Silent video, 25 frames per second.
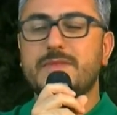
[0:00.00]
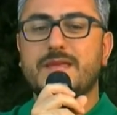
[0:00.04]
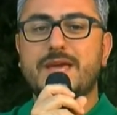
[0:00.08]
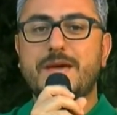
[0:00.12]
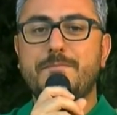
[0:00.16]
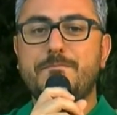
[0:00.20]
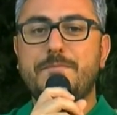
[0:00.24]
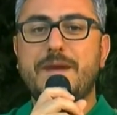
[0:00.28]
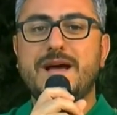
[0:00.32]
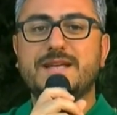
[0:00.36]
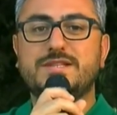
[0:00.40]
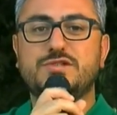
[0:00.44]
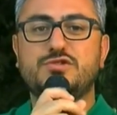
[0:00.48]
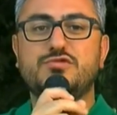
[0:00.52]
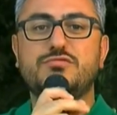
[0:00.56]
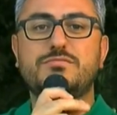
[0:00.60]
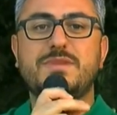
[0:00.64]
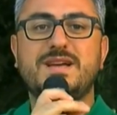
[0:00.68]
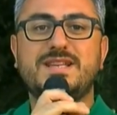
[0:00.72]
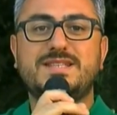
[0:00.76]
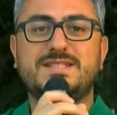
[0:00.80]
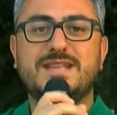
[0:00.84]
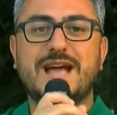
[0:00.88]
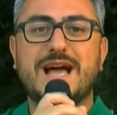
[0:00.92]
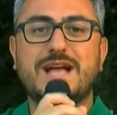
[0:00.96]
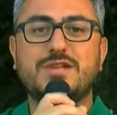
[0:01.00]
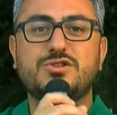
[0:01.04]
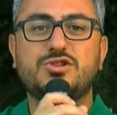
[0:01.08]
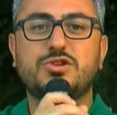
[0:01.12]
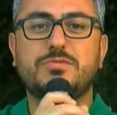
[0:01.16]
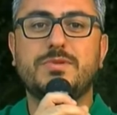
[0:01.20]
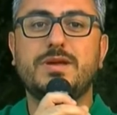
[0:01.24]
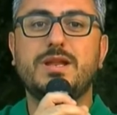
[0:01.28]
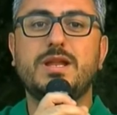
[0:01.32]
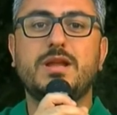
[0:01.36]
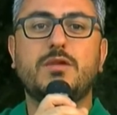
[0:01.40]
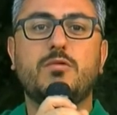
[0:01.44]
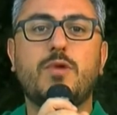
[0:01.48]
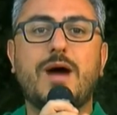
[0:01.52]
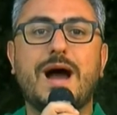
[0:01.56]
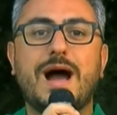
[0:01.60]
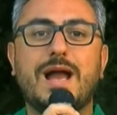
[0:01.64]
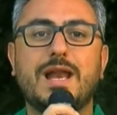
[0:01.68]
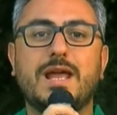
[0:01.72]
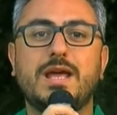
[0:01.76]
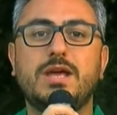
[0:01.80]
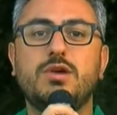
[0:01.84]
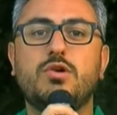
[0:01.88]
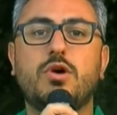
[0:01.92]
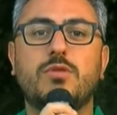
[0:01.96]
che passi un messaggio per il
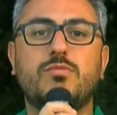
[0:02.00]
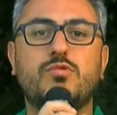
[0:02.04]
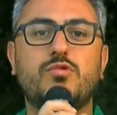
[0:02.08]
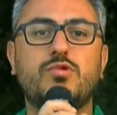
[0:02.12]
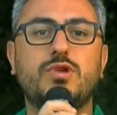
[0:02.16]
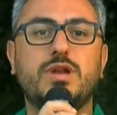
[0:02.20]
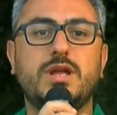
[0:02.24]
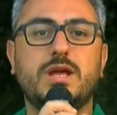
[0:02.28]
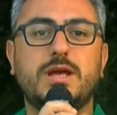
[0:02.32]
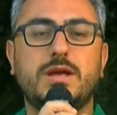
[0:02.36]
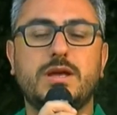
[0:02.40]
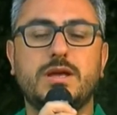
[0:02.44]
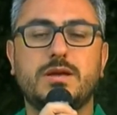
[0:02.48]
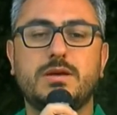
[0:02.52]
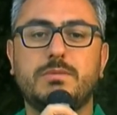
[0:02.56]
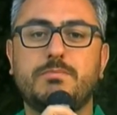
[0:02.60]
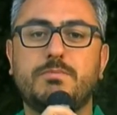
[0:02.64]
quale i comuni eh,